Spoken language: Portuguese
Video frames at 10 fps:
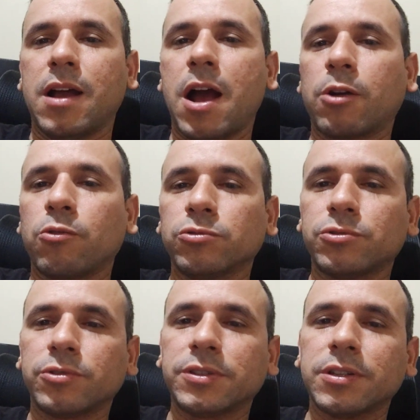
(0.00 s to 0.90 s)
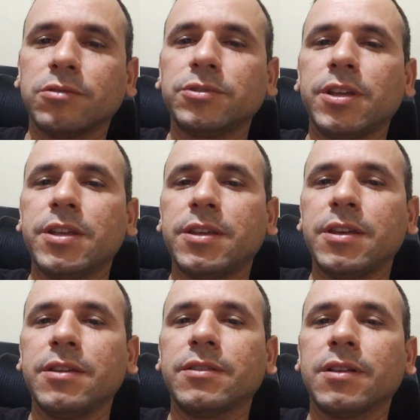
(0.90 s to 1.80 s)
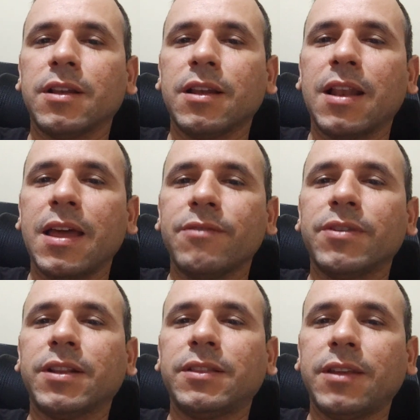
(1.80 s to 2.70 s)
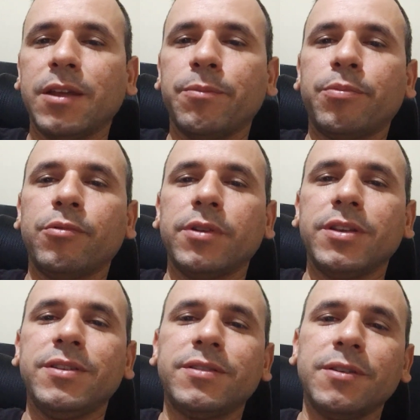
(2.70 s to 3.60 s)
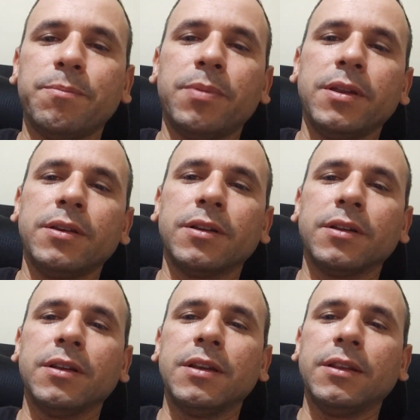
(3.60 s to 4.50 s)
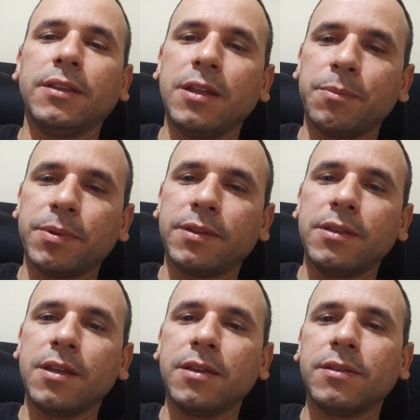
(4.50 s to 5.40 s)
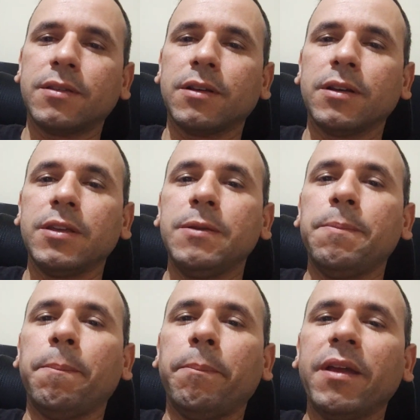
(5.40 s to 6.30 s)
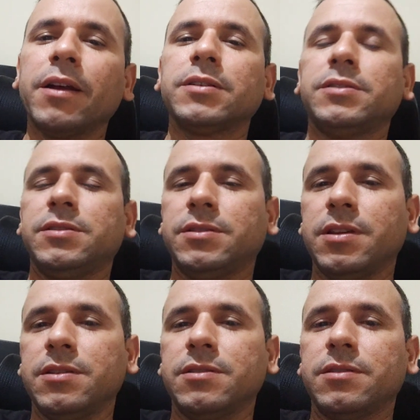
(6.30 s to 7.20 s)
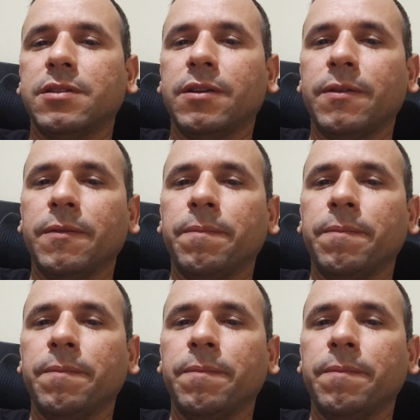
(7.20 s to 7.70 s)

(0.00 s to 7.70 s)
A construção de riqueza leva tempo e disciplina. Tenha paciência e persistência.